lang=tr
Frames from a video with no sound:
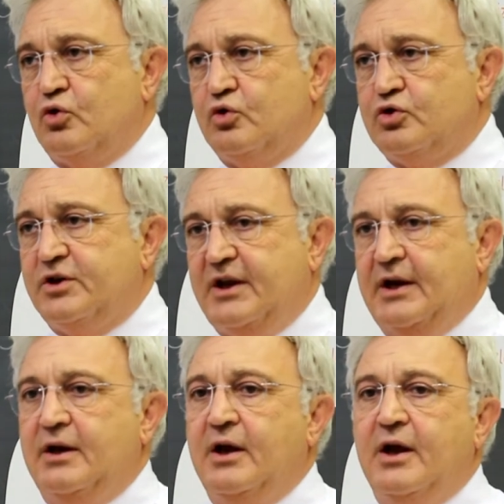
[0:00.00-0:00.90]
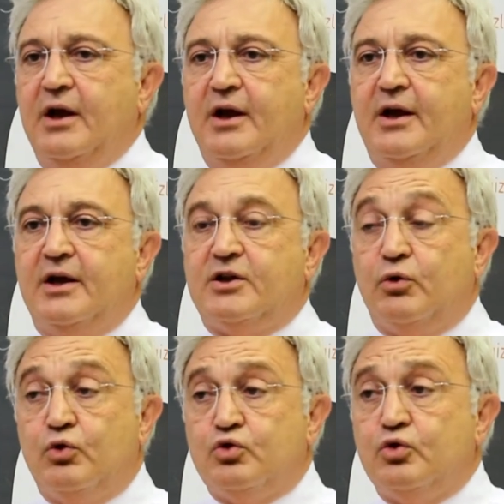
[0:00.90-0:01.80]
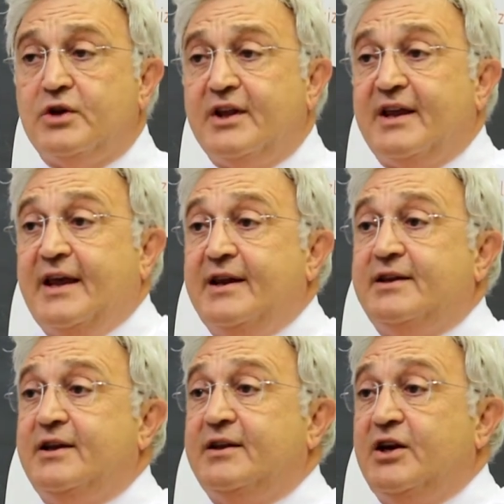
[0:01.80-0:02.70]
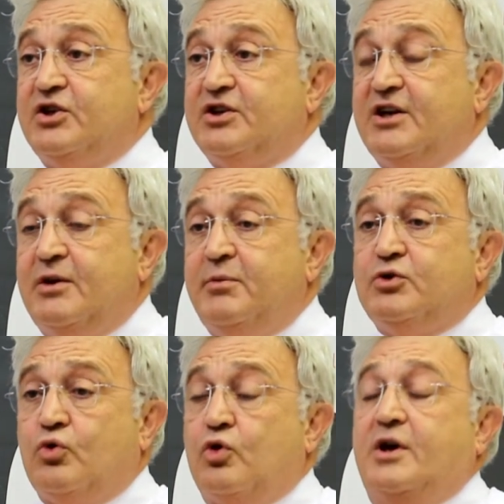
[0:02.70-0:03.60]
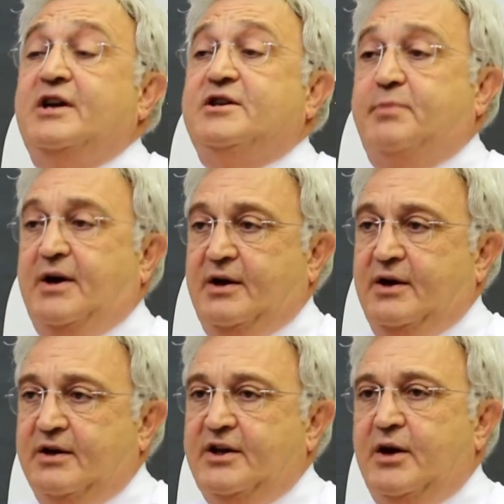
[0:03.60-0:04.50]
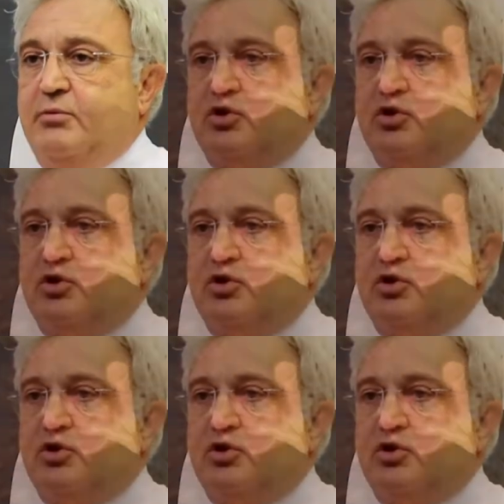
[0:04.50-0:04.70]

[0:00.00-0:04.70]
konusu değil. E, tavukçulukta da genetiği değiştirilmiş organizma diye bir